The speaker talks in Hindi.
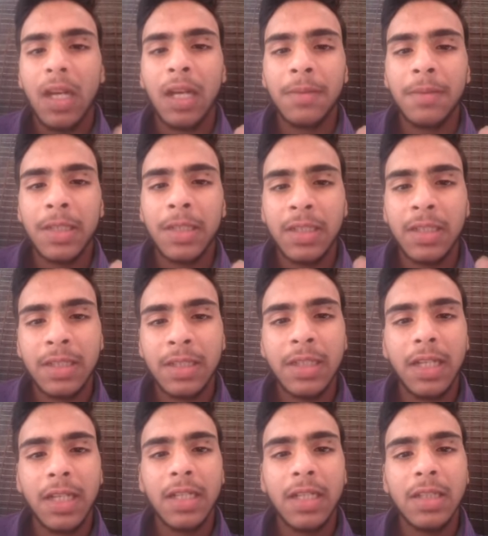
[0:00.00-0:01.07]
आपकी
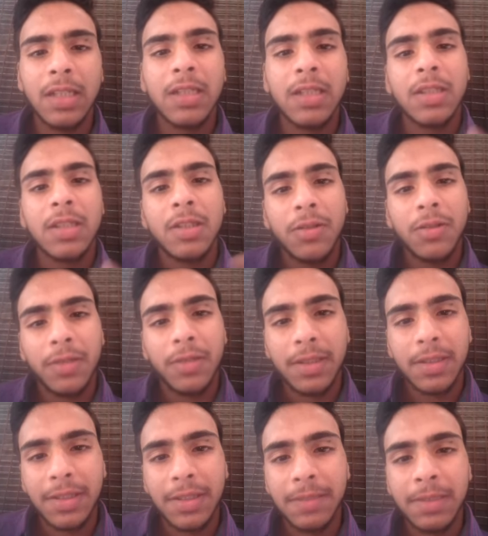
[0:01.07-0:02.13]
इच्छा है तो
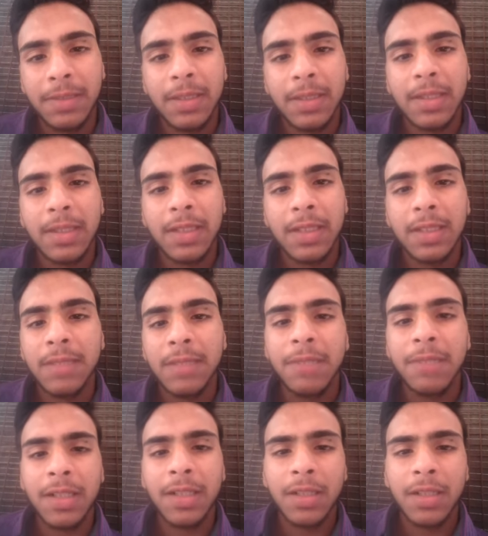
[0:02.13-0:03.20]
किसी की मदद कर दीजिए
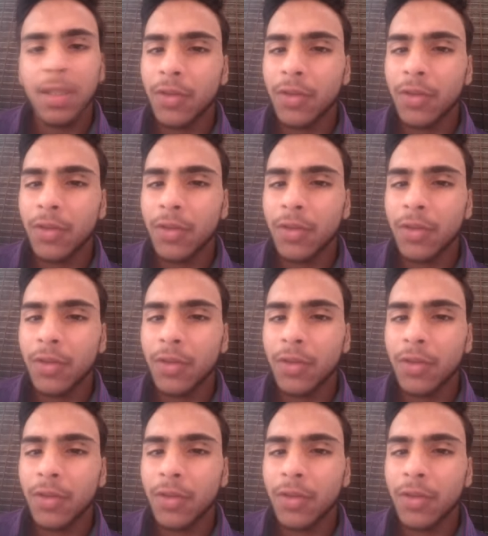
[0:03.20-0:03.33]
बट